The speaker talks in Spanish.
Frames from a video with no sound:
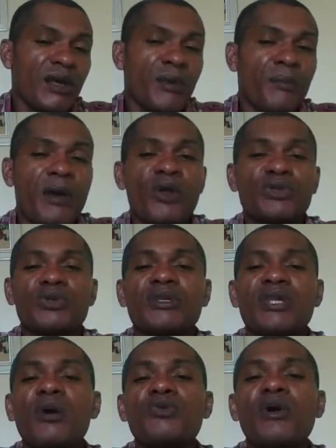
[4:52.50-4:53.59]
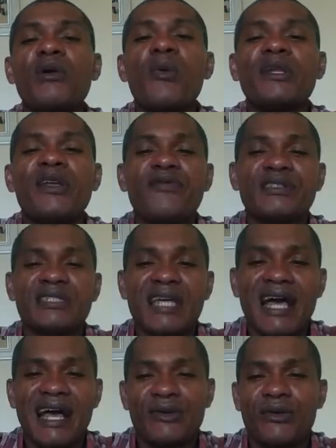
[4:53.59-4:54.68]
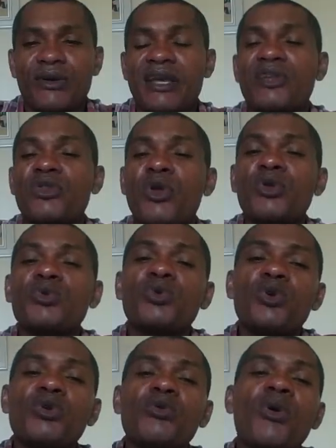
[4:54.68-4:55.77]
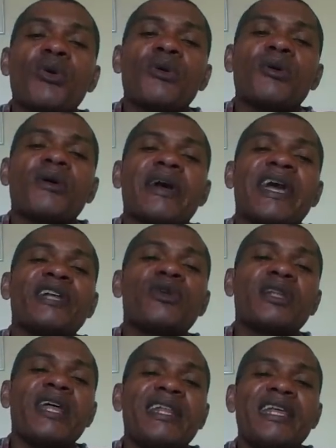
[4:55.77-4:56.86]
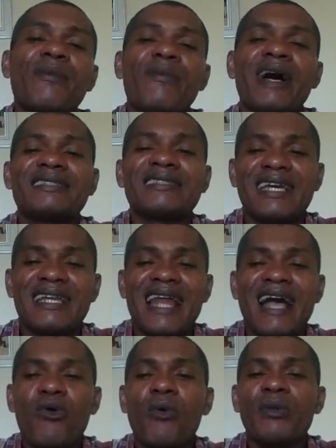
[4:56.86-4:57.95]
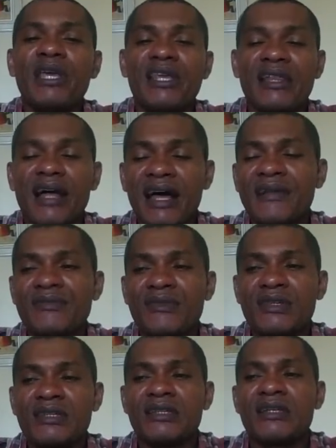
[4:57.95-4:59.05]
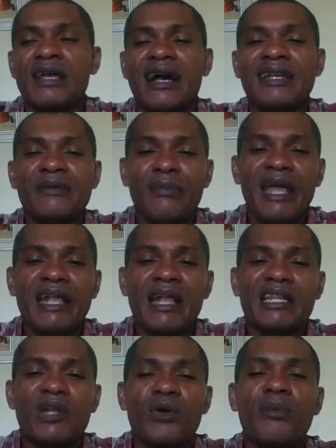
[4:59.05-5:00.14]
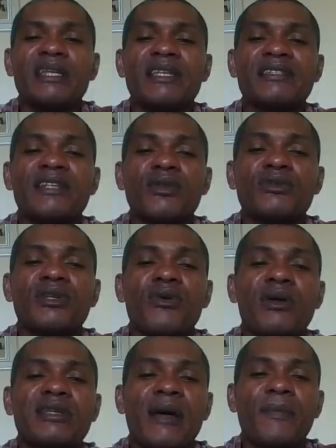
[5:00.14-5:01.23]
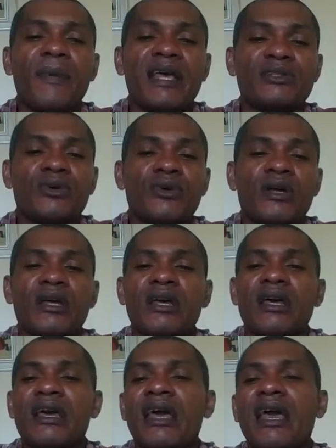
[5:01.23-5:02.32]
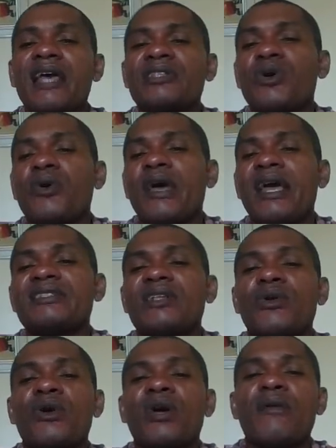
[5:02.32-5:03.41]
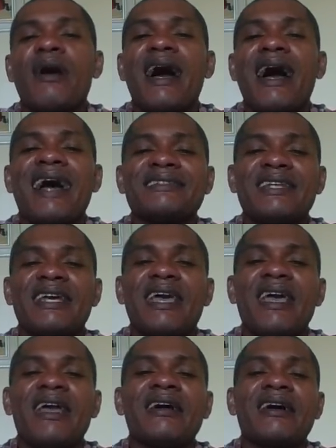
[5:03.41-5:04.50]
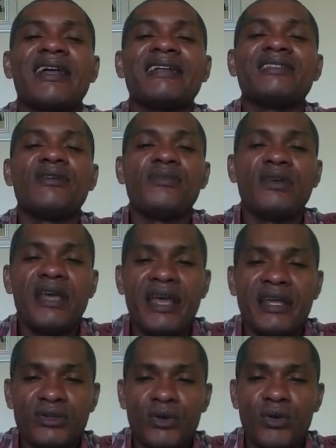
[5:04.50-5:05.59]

Pero si usted es un nuevo beneficiario que no tuvo, que no tenía más que la comida, de los 1.650 pesos, eso es lo que va a seguir recibiendo,